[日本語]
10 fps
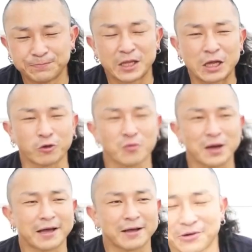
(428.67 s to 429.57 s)
でねこの
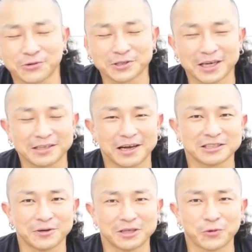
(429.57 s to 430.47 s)
前今年入って
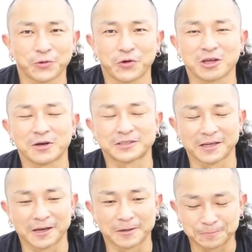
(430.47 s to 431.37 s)
初めて東京行きまし
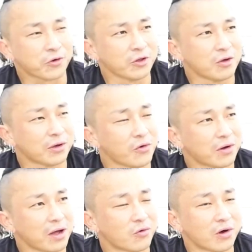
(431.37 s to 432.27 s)
て去年は4
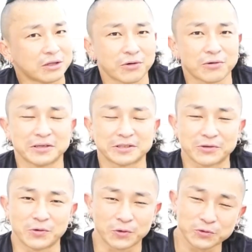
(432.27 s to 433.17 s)
回5回行ってるんですけ
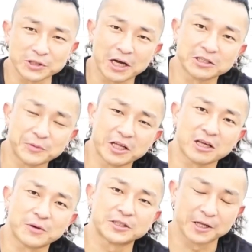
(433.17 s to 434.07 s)
ど今年初めて行
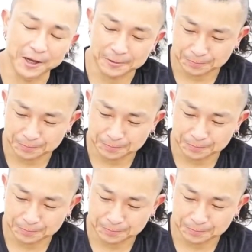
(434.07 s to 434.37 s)
きまして